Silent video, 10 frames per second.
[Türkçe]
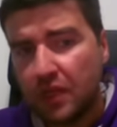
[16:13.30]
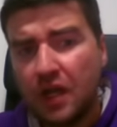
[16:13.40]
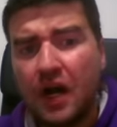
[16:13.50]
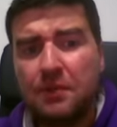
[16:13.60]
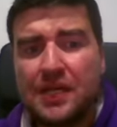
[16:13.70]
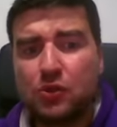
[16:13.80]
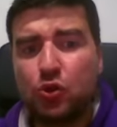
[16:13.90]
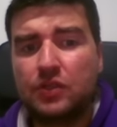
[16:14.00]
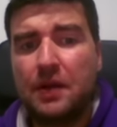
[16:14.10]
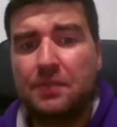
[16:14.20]

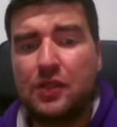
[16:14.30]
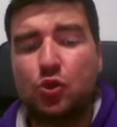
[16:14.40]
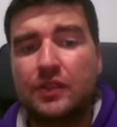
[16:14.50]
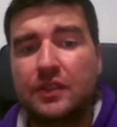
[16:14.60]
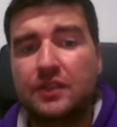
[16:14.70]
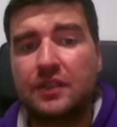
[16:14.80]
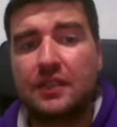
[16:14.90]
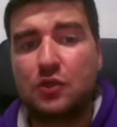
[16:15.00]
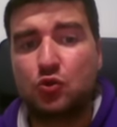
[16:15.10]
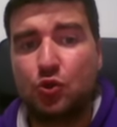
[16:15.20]
AB4, AB4
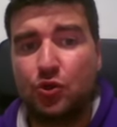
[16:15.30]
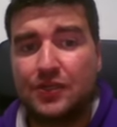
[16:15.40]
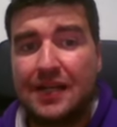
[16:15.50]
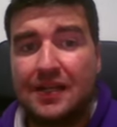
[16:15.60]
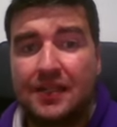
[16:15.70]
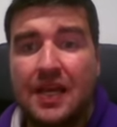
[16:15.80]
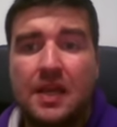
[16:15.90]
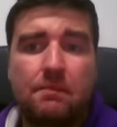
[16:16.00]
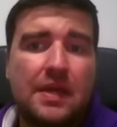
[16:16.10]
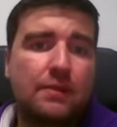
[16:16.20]
alındıktan sonra özellikle
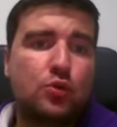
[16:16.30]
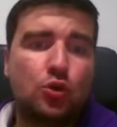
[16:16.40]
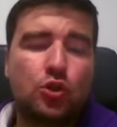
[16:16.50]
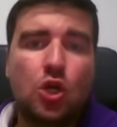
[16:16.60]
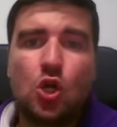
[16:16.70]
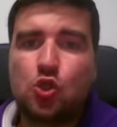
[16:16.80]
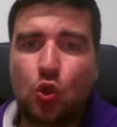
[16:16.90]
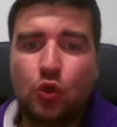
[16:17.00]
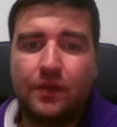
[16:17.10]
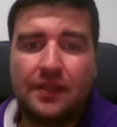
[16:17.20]
B piyonu
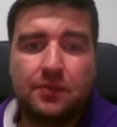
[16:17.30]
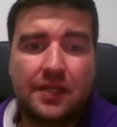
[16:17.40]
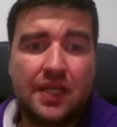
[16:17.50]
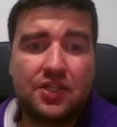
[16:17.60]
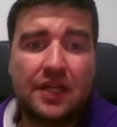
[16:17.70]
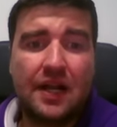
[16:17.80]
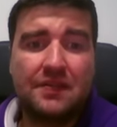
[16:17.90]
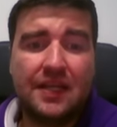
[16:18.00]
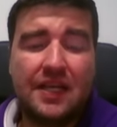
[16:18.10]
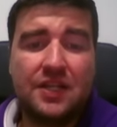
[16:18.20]
çok kuvvetli bir geçer
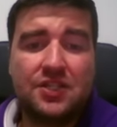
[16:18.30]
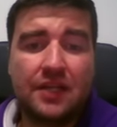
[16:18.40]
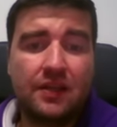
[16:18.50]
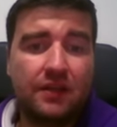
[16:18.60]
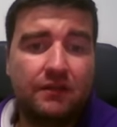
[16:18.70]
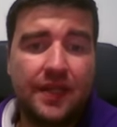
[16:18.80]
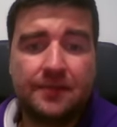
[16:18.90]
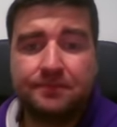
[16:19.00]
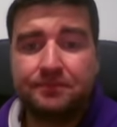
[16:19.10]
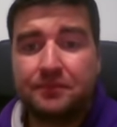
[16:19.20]
haline gelecek
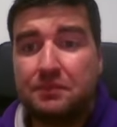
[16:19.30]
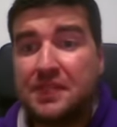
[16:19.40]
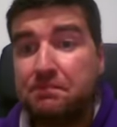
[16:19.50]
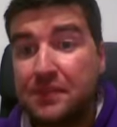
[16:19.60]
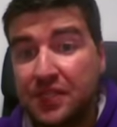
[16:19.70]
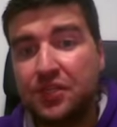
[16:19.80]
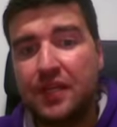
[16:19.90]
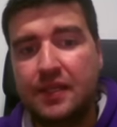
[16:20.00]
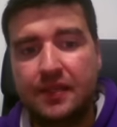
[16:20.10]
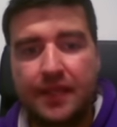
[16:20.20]
ve biz bir
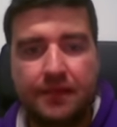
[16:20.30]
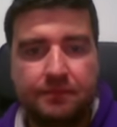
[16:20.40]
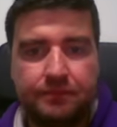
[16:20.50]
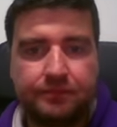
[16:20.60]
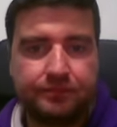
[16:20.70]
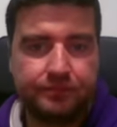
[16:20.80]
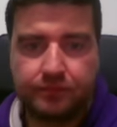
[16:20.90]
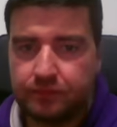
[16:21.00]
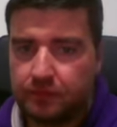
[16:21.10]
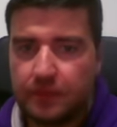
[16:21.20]
şekilde
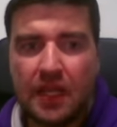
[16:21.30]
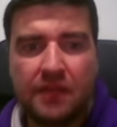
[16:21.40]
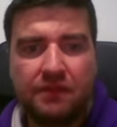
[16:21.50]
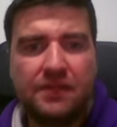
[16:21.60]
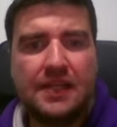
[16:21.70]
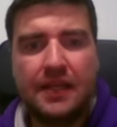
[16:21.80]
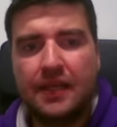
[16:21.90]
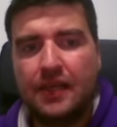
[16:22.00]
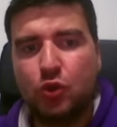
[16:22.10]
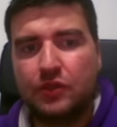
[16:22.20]
Hani fil
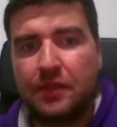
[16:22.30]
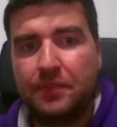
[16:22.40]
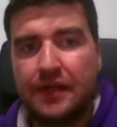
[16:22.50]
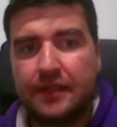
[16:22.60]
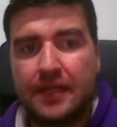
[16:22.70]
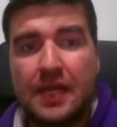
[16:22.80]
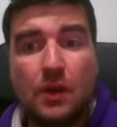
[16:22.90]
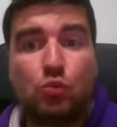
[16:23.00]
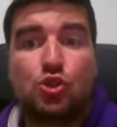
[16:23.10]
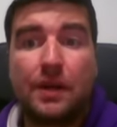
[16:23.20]
E4 ile birlikte
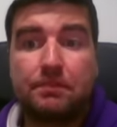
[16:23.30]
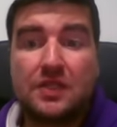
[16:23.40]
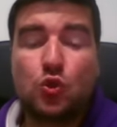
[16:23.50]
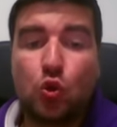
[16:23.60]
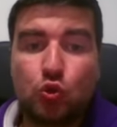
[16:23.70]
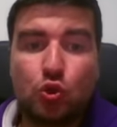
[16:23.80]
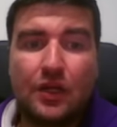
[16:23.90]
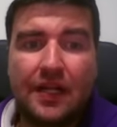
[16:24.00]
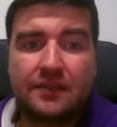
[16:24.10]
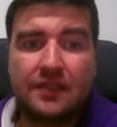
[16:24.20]
bu çaprazı
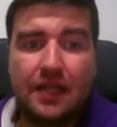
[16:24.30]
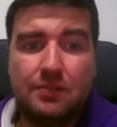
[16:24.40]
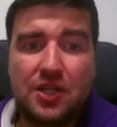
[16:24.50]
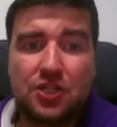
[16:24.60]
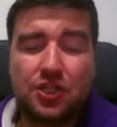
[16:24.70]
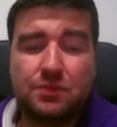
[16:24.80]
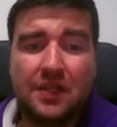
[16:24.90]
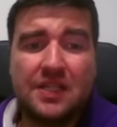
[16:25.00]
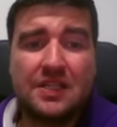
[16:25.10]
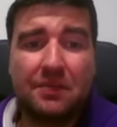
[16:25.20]
kontrol altına almaya
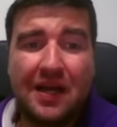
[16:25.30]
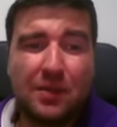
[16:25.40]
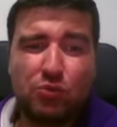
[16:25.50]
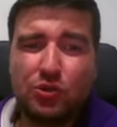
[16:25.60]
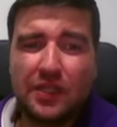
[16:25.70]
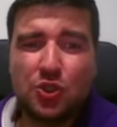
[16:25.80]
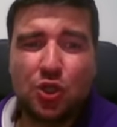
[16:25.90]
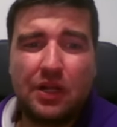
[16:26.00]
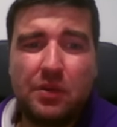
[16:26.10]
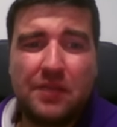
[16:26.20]
çalışmalıyız ama burada da
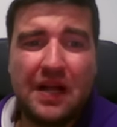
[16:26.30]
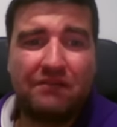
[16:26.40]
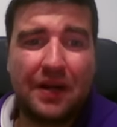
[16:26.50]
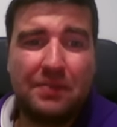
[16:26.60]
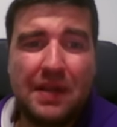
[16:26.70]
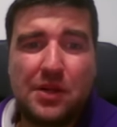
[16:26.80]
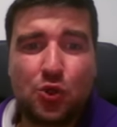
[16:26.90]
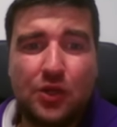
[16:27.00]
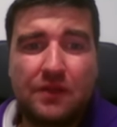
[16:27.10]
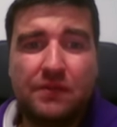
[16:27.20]
şöyle bir plan var.
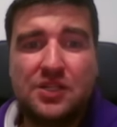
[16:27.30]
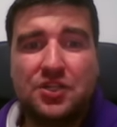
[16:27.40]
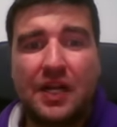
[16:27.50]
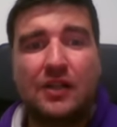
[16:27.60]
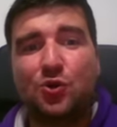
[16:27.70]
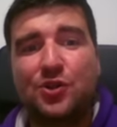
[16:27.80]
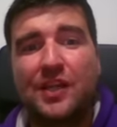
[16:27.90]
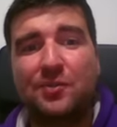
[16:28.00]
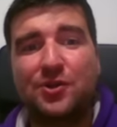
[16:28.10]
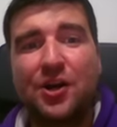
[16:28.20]
B5 oynayıp fil C6
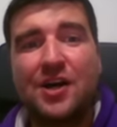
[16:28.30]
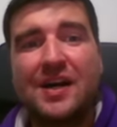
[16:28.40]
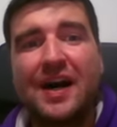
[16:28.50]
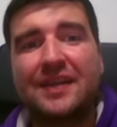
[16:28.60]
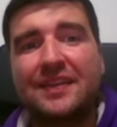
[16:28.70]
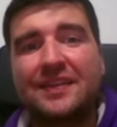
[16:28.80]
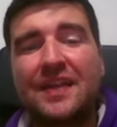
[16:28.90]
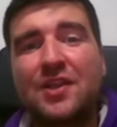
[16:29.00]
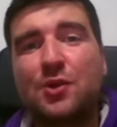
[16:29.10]
oynayabiliyor. Ardından